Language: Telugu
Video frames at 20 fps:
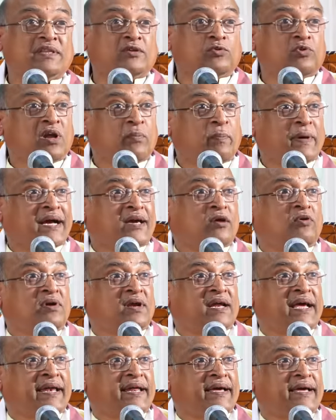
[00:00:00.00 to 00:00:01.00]
మంది కూడా పక్కన
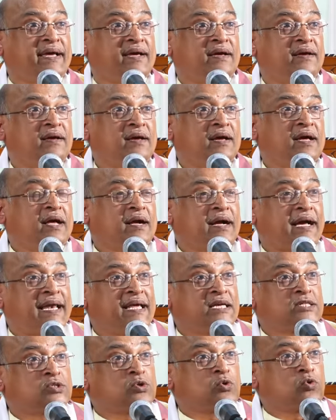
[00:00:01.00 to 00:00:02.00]
ఉండరు ఆయనకి
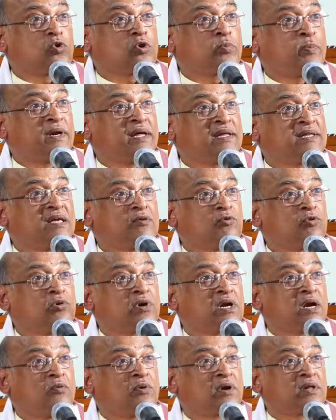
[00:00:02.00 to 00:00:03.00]
కనీసం రుక్మిణీదేవి
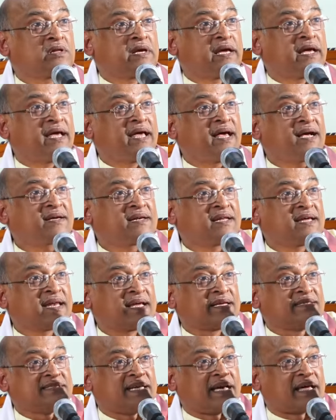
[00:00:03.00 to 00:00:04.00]
కూడా ఉండదు ఏక
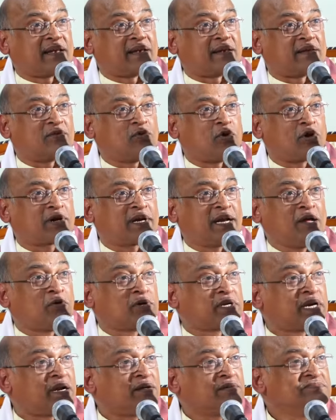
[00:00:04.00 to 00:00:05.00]
నిరంజన్ ఒక్కడే
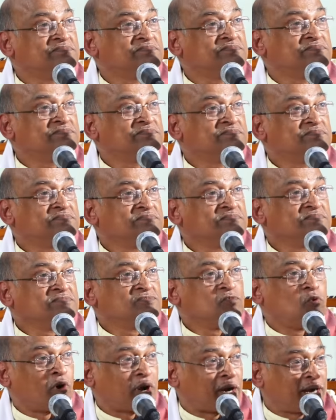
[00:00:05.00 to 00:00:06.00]
ఉంటాడు
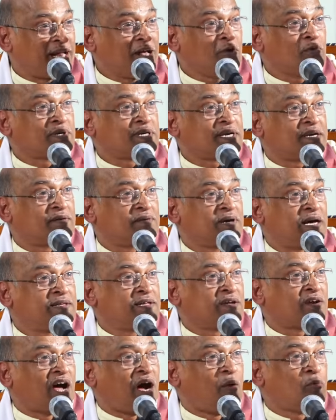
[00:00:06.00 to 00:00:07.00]
ఒక్కడే ఉంటాడు అదే
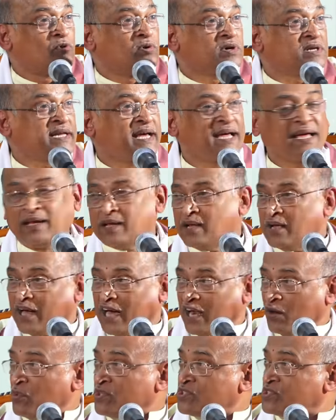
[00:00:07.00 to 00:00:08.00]
రాముడు ఉంటే
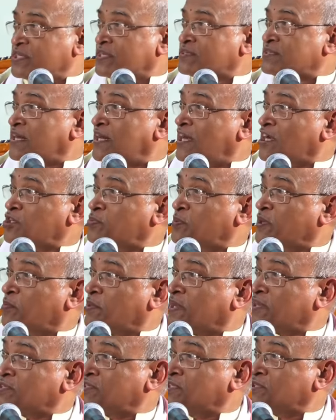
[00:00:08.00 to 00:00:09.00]
హనుమత్ సీతాలక్ష్మణ
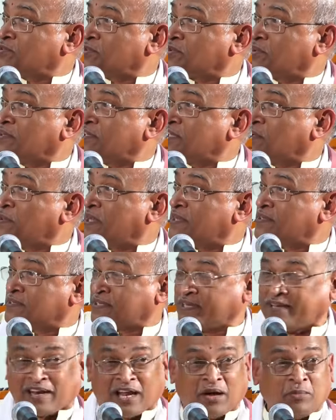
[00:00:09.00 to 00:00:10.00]
భరత శత్రుఘ్న సమేత
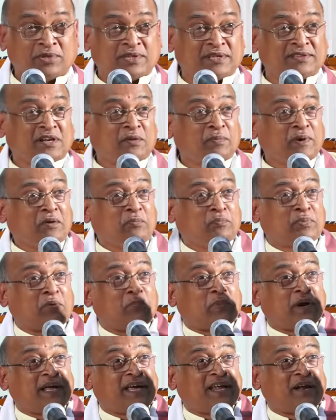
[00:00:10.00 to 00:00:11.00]
శ్రీ రామచంద్ర
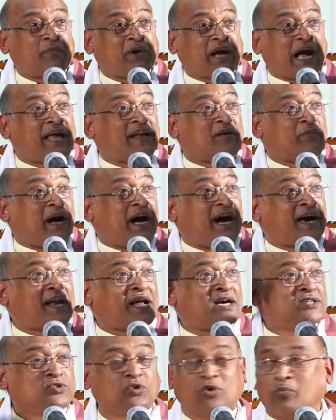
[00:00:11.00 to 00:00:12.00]
పరబ్రహ్మణే నమ్మక ఆయన
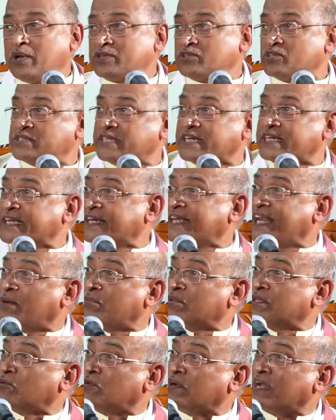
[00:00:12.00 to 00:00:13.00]
మహారాజు మొత్తం సెట్టింగ్
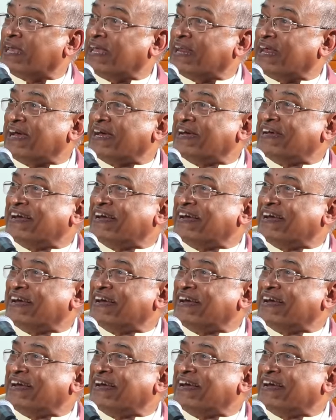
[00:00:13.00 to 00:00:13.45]
లేకపోతే ఉండ ఆయన